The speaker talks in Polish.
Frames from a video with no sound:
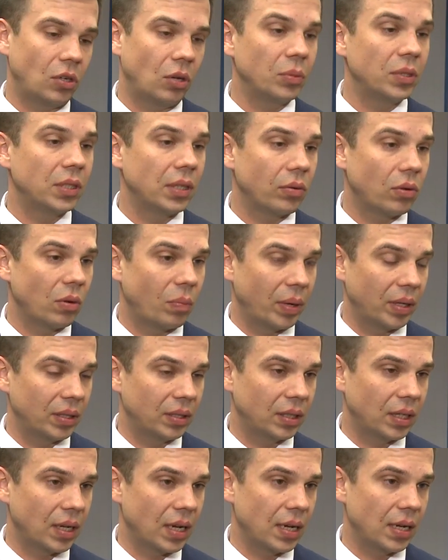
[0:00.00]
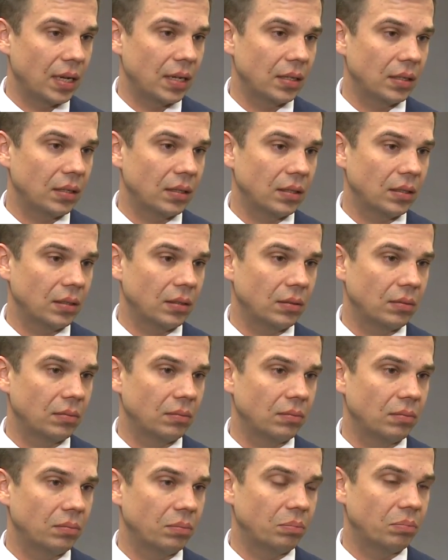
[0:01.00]
Komisja Europejska
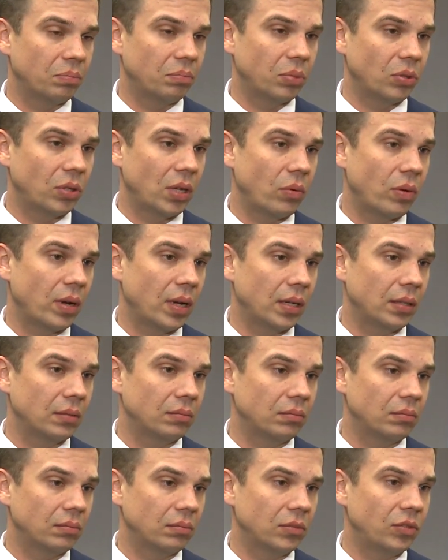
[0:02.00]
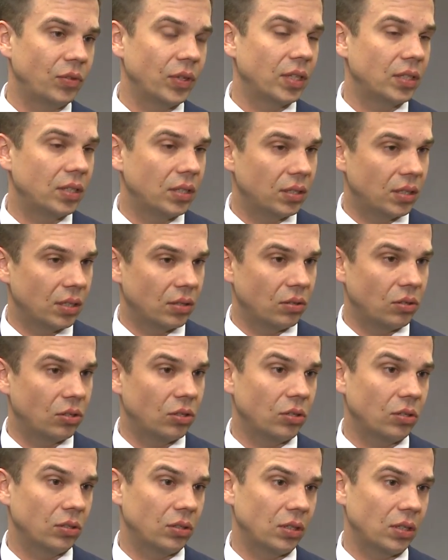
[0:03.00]
y, podjęła mm, dwie decyzje
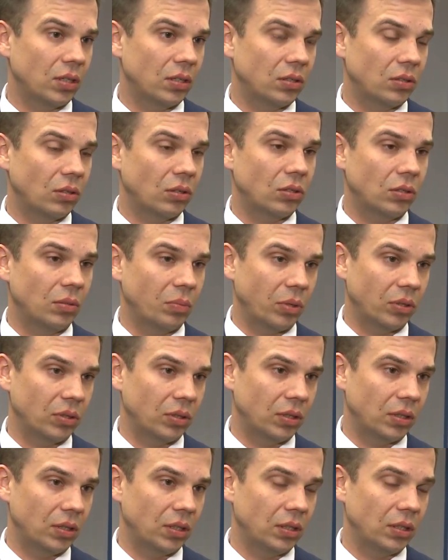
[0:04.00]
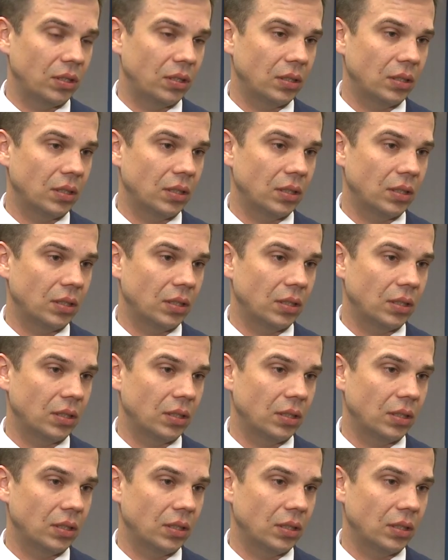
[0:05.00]
dotyczące stoczni polskich.